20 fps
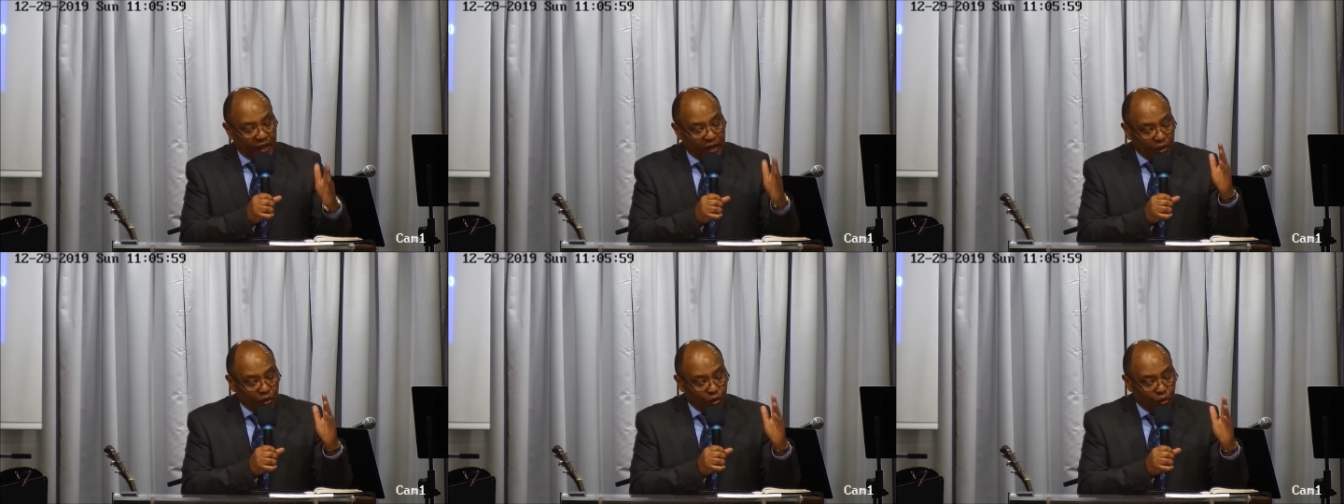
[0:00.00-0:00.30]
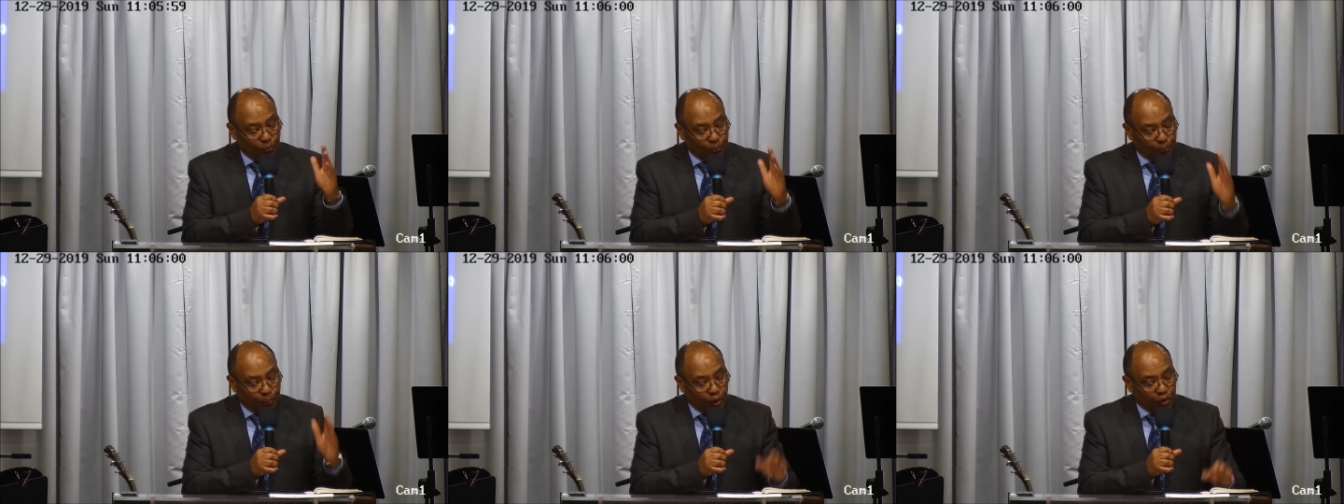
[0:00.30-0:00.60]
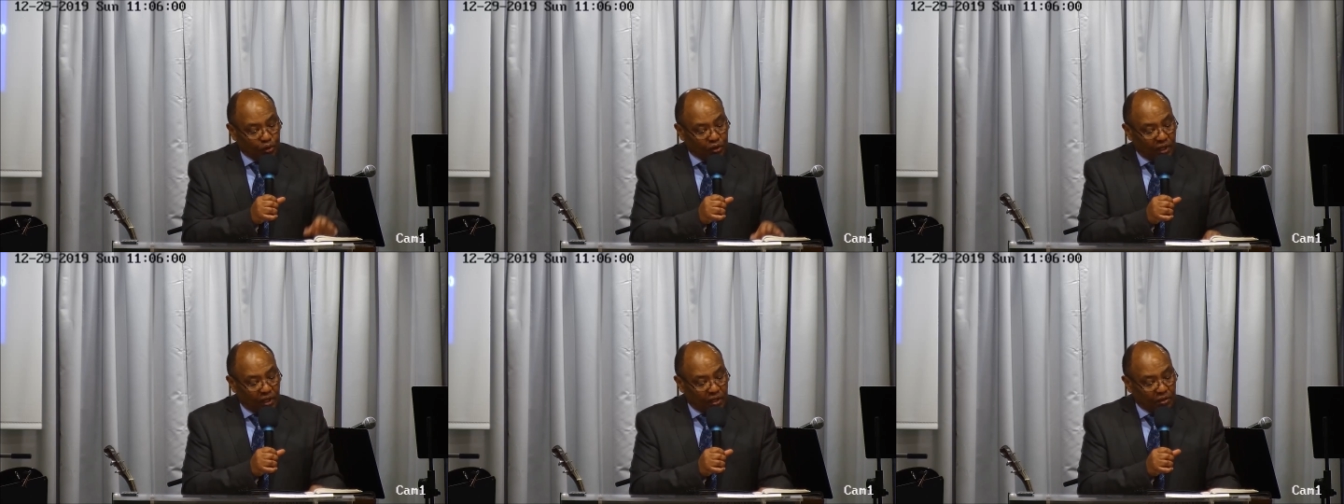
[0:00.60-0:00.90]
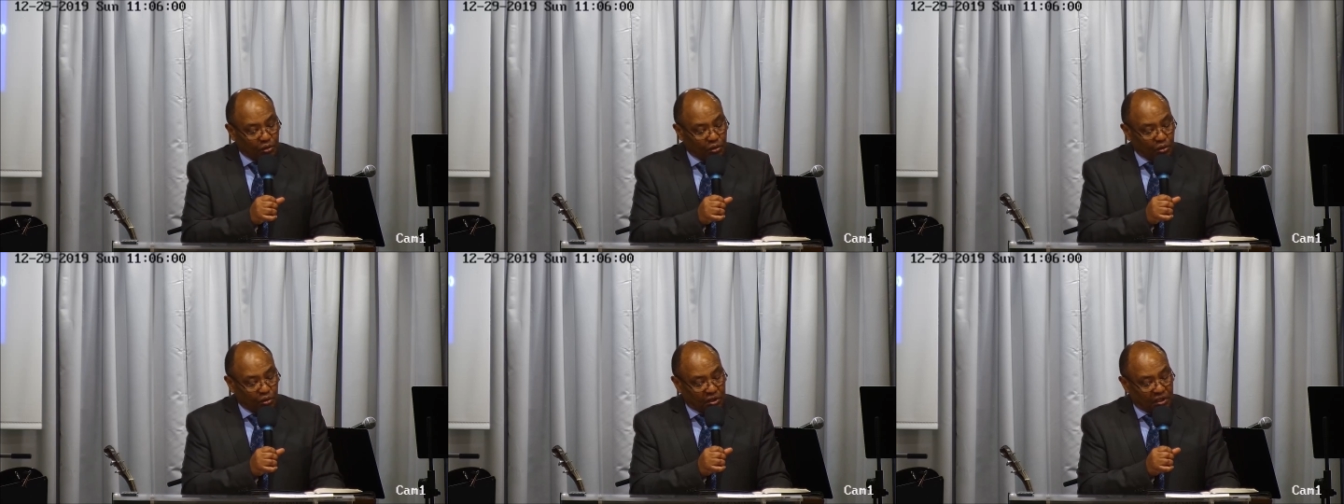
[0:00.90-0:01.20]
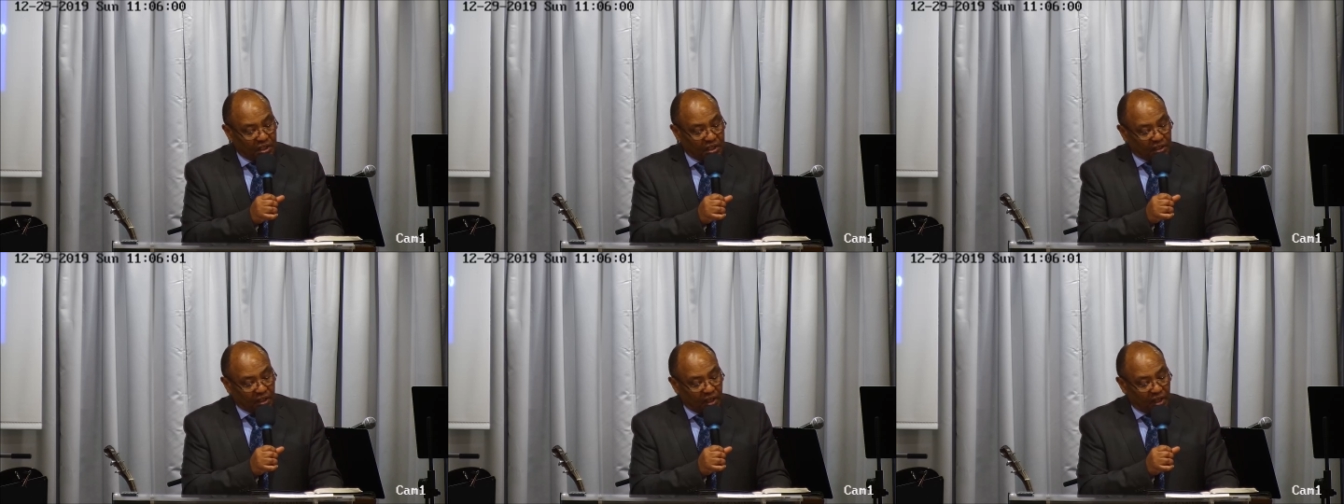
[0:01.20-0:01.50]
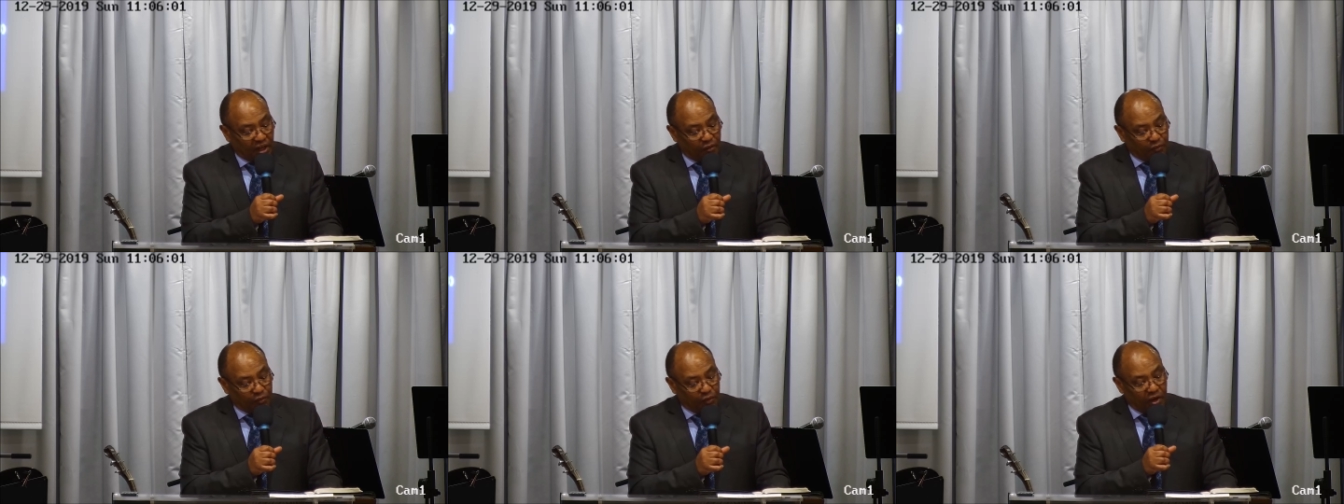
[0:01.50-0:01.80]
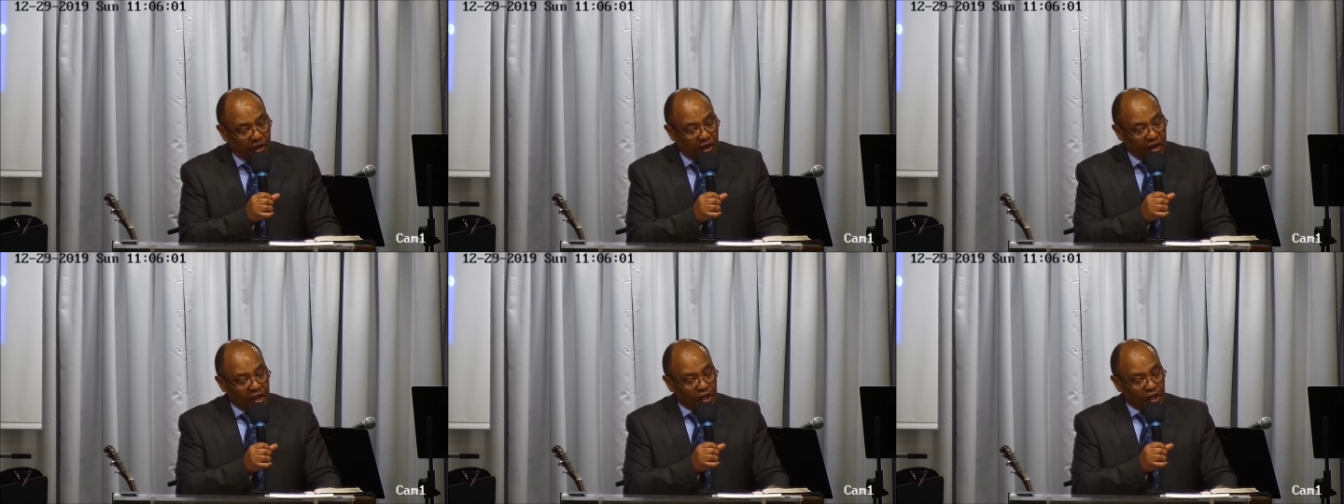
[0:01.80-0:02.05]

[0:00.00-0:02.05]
Nous portons sur ce qui est en avant.